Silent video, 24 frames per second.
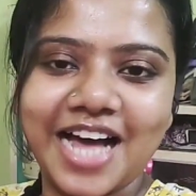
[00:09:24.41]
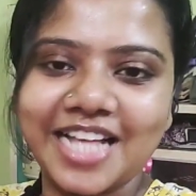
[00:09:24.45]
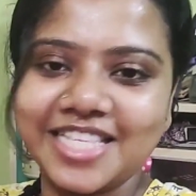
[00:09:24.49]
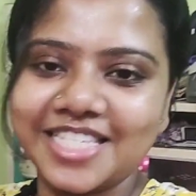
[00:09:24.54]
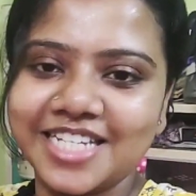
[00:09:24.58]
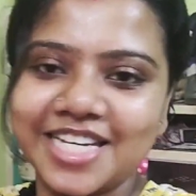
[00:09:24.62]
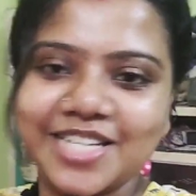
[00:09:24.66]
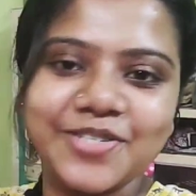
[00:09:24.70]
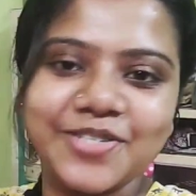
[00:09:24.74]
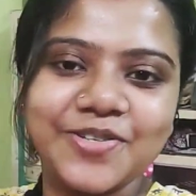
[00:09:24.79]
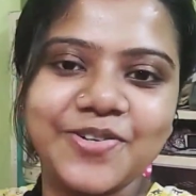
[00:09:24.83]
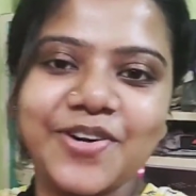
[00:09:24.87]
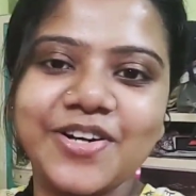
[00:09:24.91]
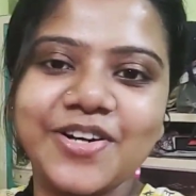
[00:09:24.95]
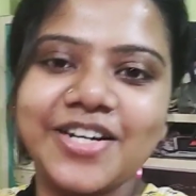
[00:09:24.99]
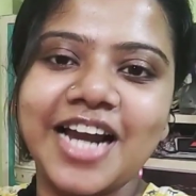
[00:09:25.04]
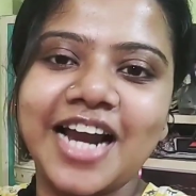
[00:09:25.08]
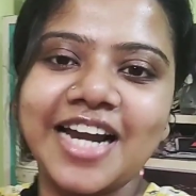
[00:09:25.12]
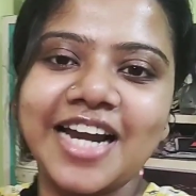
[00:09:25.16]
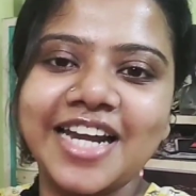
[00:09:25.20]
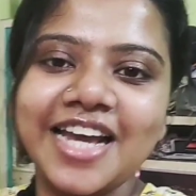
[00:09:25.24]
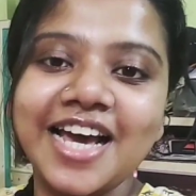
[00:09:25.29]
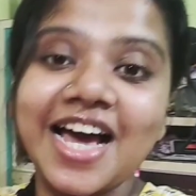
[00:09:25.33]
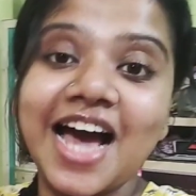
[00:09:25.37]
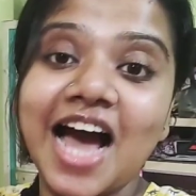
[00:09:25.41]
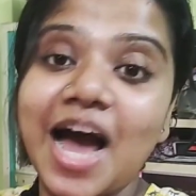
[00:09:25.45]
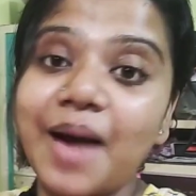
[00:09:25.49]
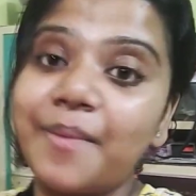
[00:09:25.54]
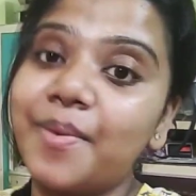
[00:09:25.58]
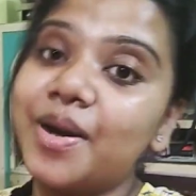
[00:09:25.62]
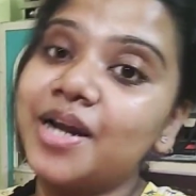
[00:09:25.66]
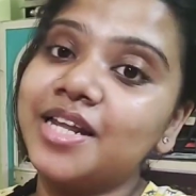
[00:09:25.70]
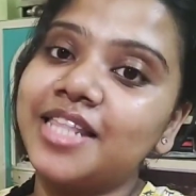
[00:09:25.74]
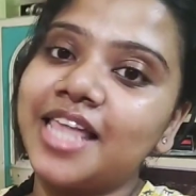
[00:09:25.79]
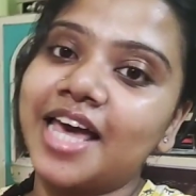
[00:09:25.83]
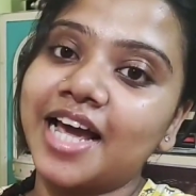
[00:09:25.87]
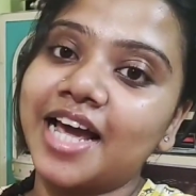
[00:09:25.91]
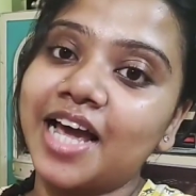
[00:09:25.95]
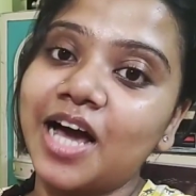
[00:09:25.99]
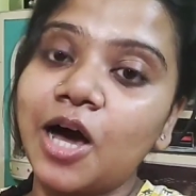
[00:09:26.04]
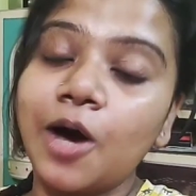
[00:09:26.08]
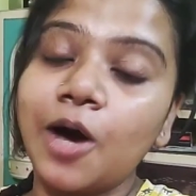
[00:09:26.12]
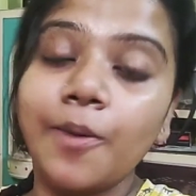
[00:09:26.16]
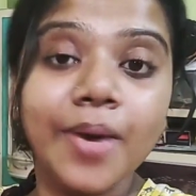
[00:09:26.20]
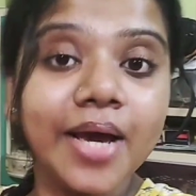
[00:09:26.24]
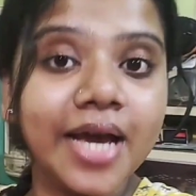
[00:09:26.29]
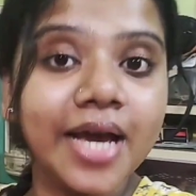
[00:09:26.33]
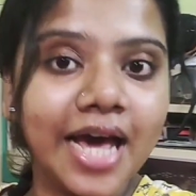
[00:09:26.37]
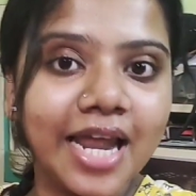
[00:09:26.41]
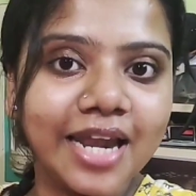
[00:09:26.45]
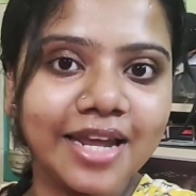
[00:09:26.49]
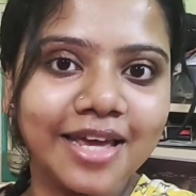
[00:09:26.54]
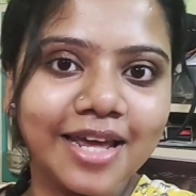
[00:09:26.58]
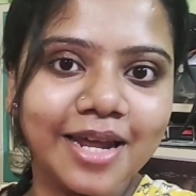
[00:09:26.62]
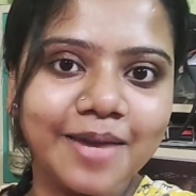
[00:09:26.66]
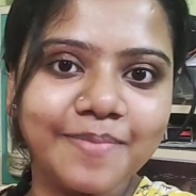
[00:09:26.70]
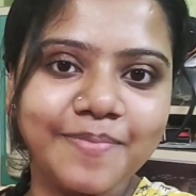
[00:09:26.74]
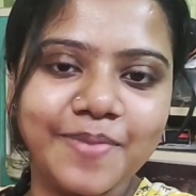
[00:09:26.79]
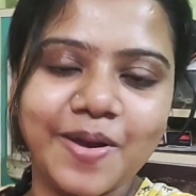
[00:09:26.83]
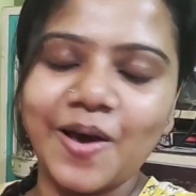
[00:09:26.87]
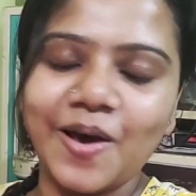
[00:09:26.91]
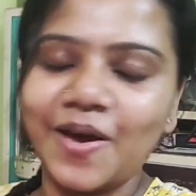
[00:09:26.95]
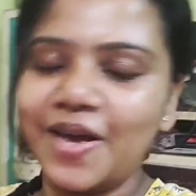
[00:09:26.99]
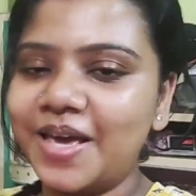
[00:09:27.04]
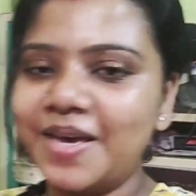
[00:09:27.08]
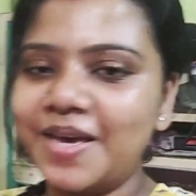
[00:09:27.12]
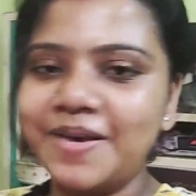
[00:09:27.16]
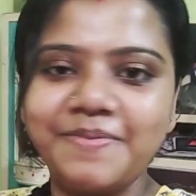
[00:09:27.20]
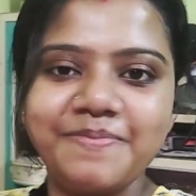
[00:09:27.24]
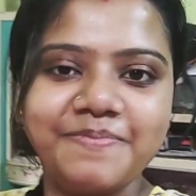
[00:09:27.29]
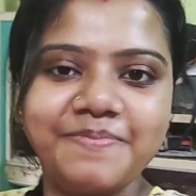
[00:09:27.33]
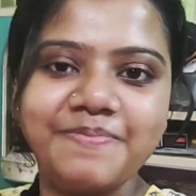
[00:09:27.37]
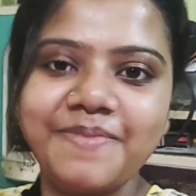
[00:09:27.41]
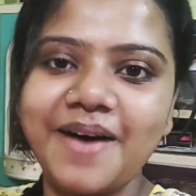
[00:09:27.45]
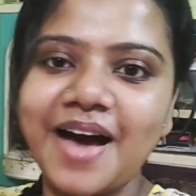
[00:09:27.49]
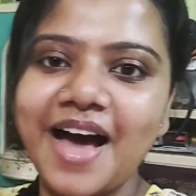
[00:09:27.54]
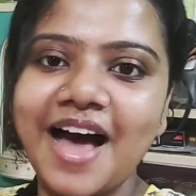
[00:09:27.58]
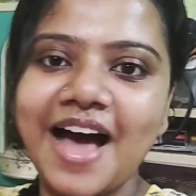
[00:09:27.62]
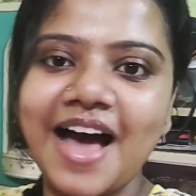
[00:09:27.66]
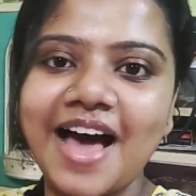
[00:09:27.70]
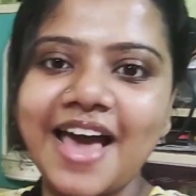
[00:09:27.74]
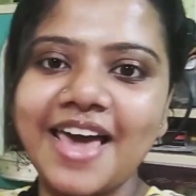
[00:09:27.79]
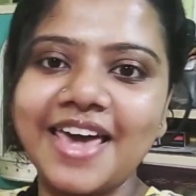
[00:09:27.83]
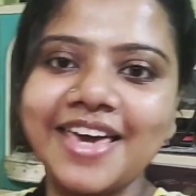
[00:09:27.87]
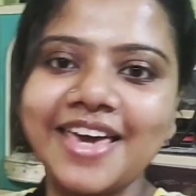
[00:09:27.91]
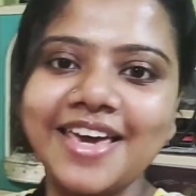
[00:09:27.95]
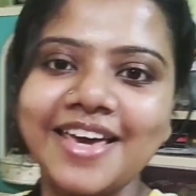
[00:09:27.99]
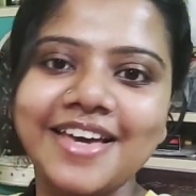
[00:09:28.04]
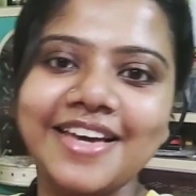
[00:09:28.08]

আজকের জন্য টাটা আবার দেখা হবে কালকের ব্লগে বাই